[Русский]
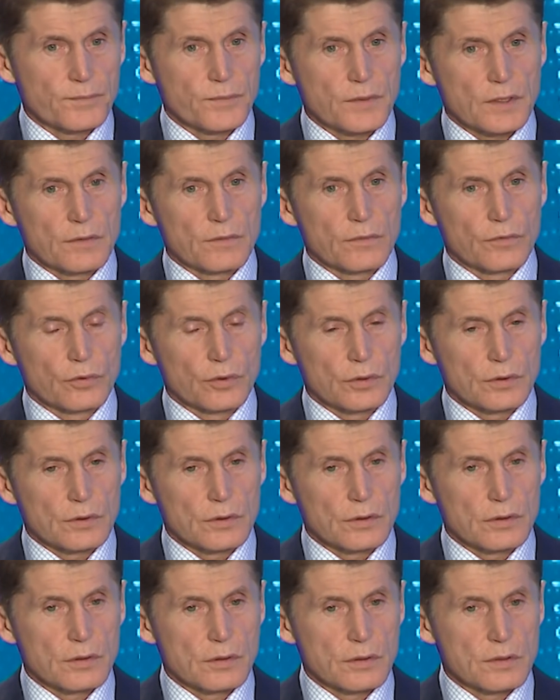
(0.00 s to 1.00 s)
Вот,
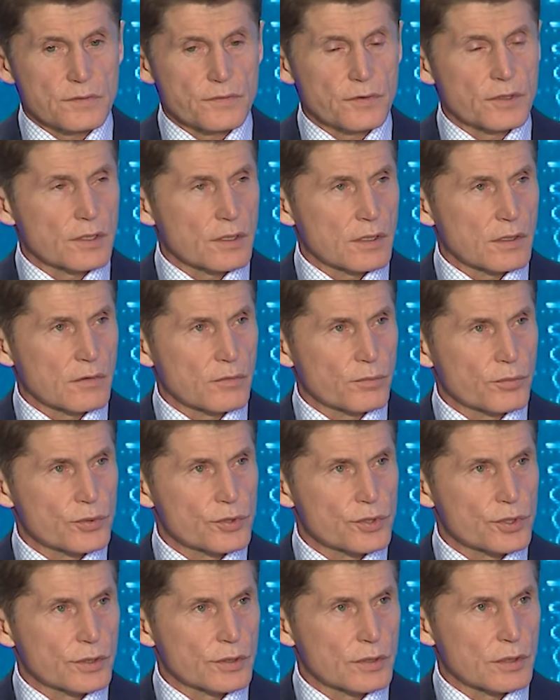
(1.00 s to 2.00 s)
э, из федерального
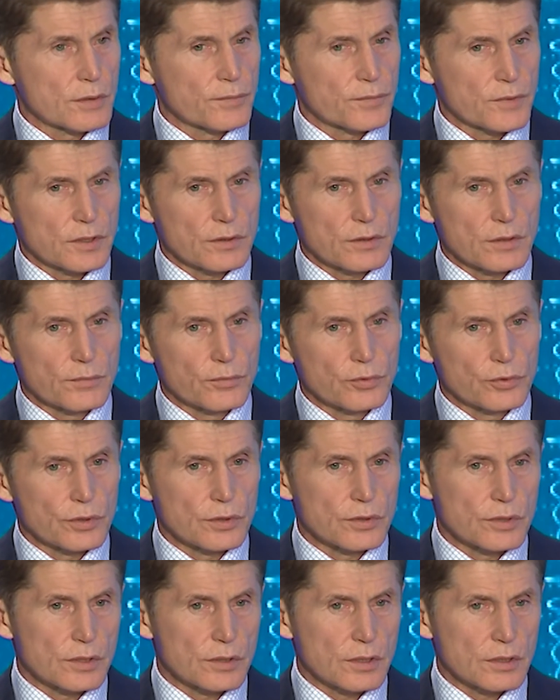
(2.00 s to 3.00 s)
бюджета это будет
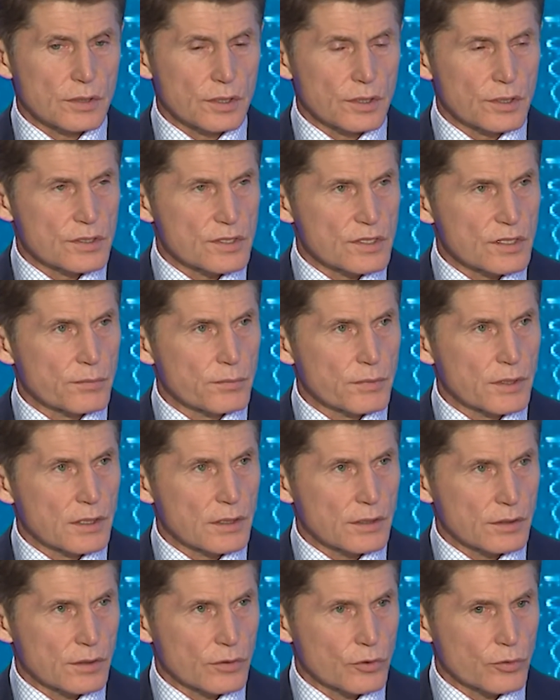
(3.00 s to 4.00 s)
где-то 3,7
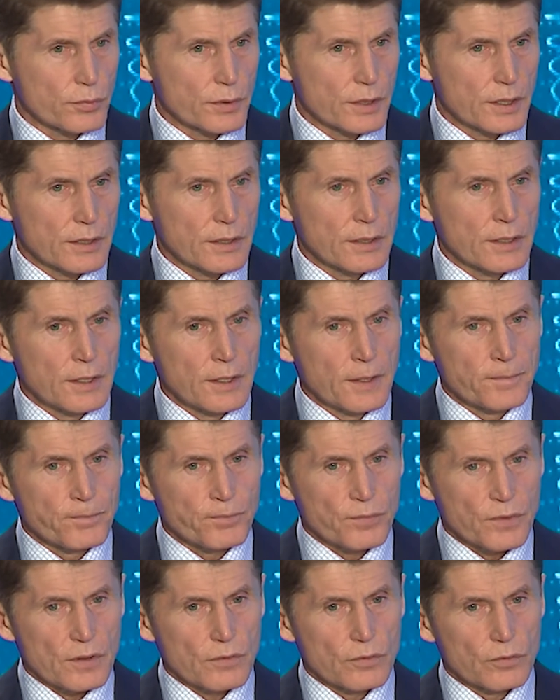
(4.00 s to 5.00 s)
миллиарда рублей.
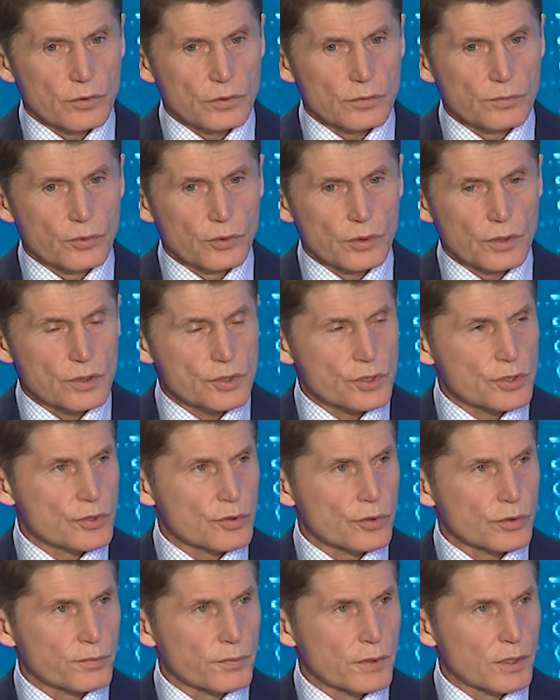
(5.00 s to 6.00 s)
Вот, более
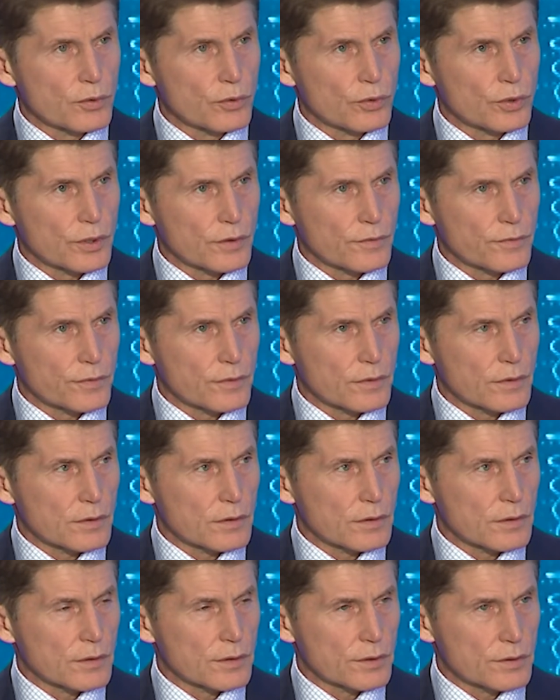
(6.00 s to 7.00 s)
600 миллионов
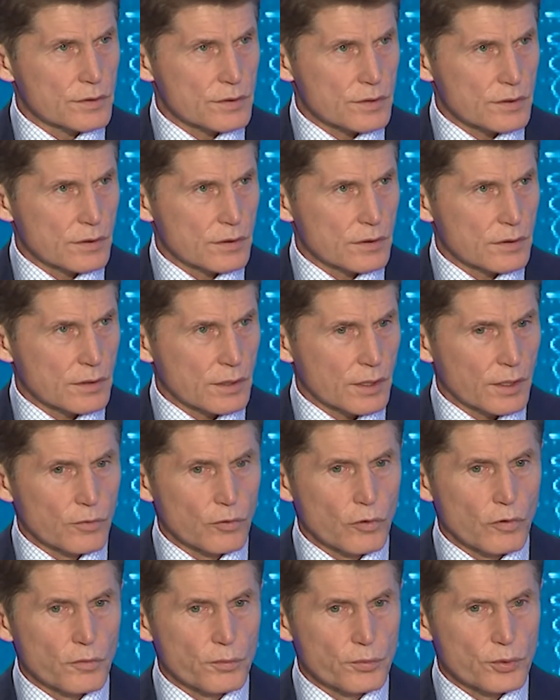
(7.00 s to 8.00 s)
из
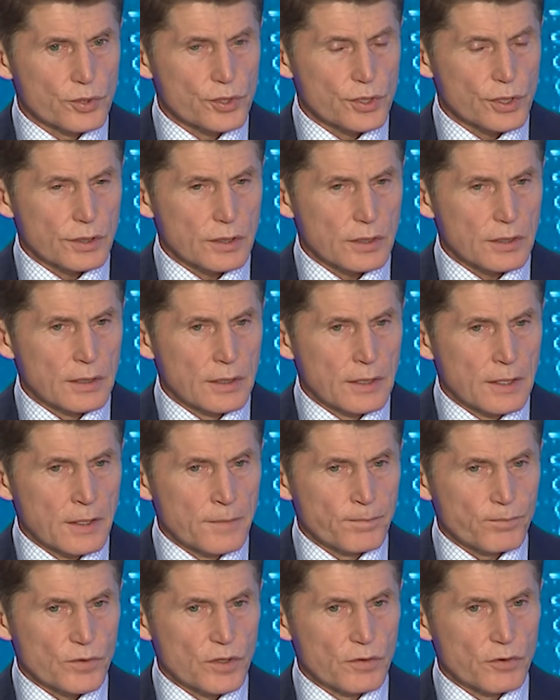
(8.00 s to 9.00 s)
краевого бюджета.
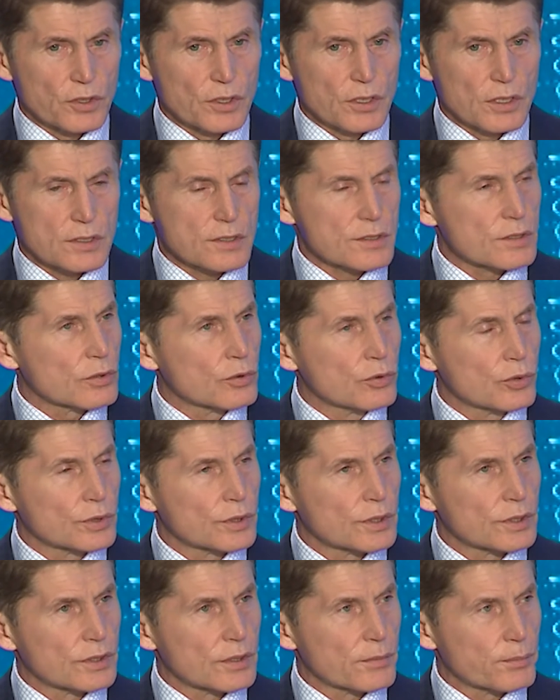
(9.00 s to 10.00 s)
2019 год –
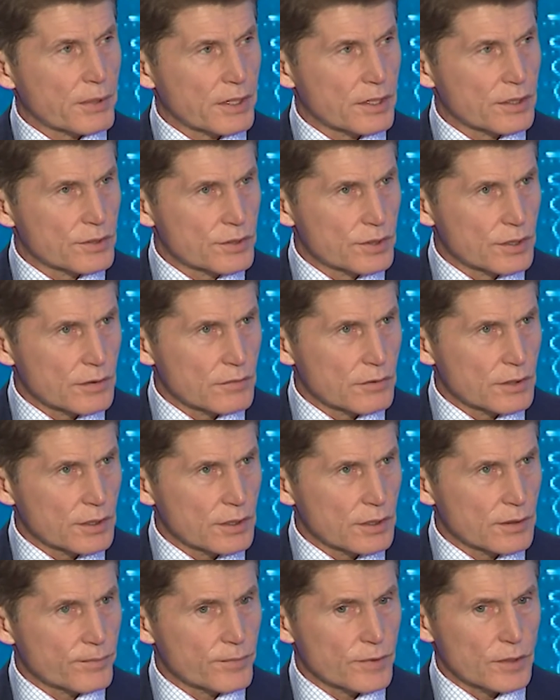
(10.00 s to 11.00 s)
это
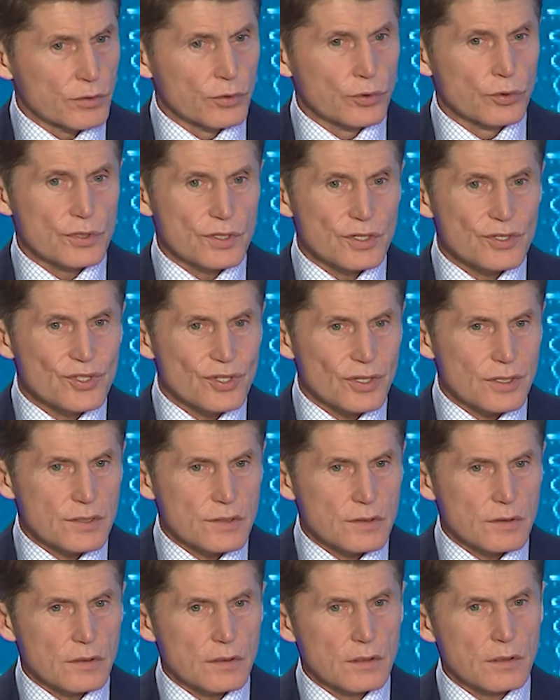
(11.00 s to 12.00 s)
проектирование. Но сейчас
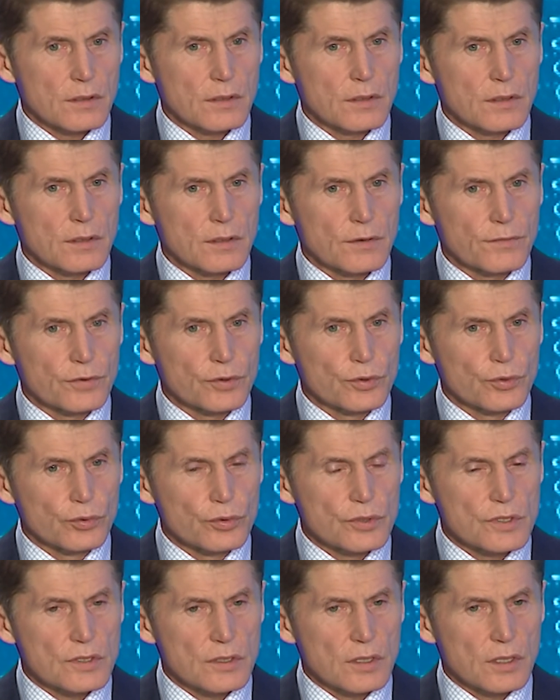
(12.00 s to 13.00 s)

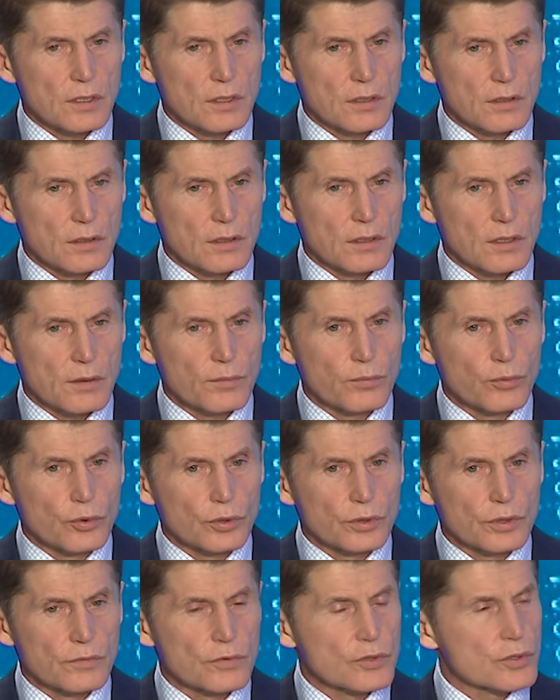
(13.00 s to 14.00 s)
ведутся
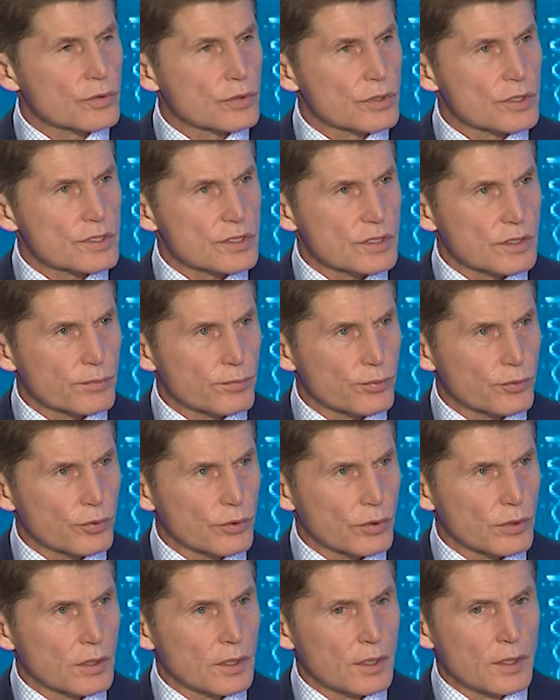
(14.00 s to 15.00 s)
работы в Уссурийске
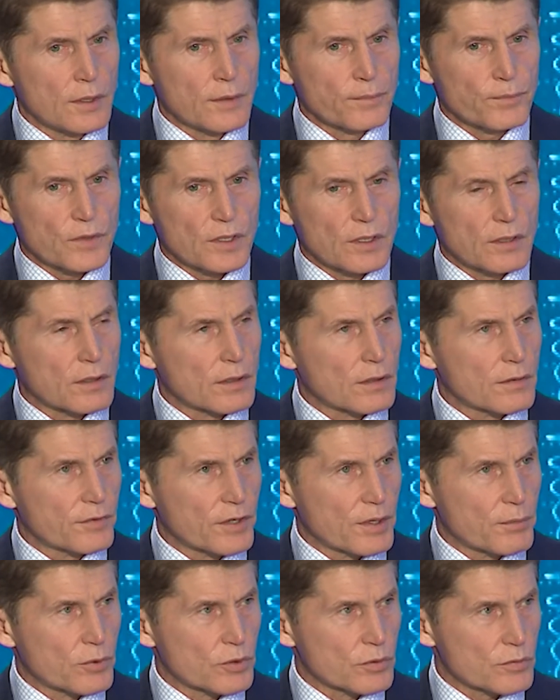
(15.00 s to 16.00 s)
по
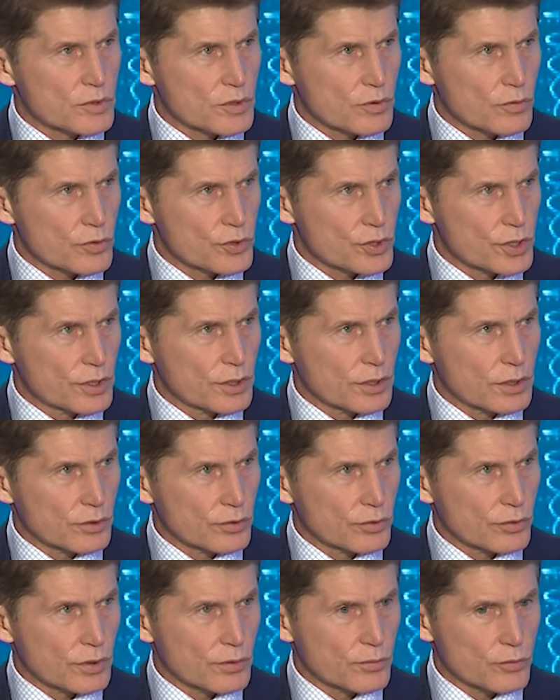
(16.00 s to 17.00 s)
временному сооружению,
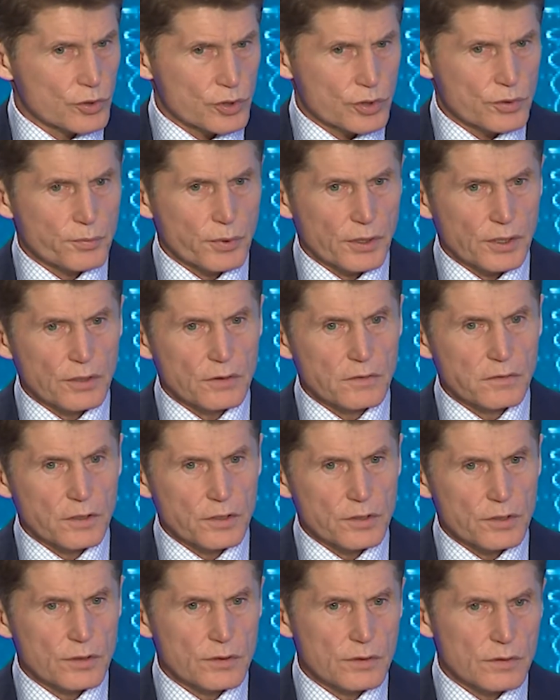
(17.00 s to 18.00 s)
которое может
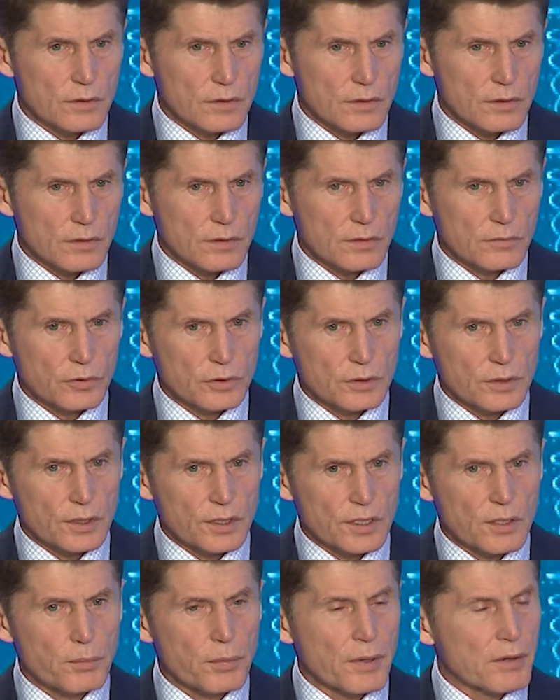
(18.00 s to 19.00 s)
предотвратить вот
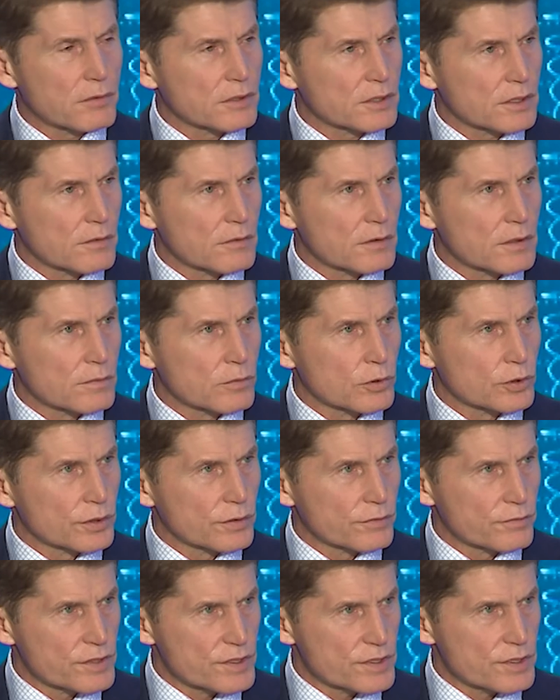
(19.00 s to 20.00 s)
такие паводковые воды в
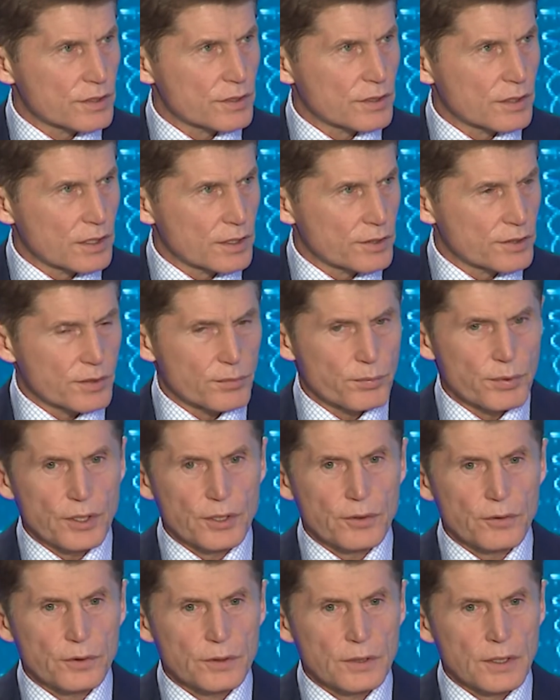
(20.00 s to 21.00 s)
весенний-летний
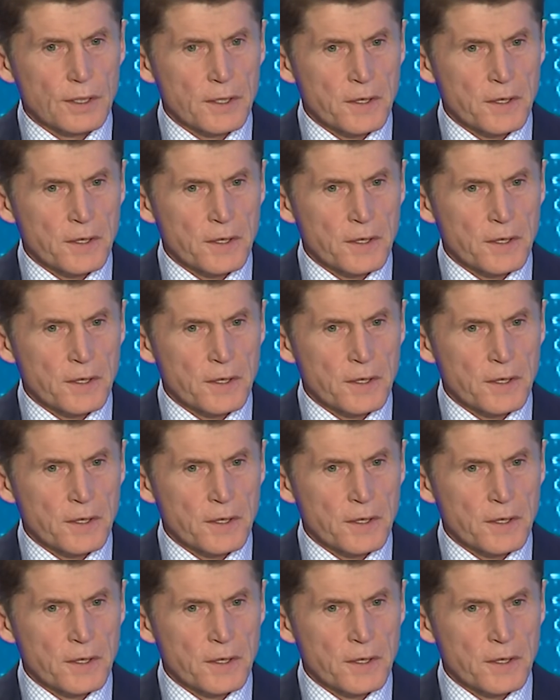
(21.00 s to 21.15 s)
период.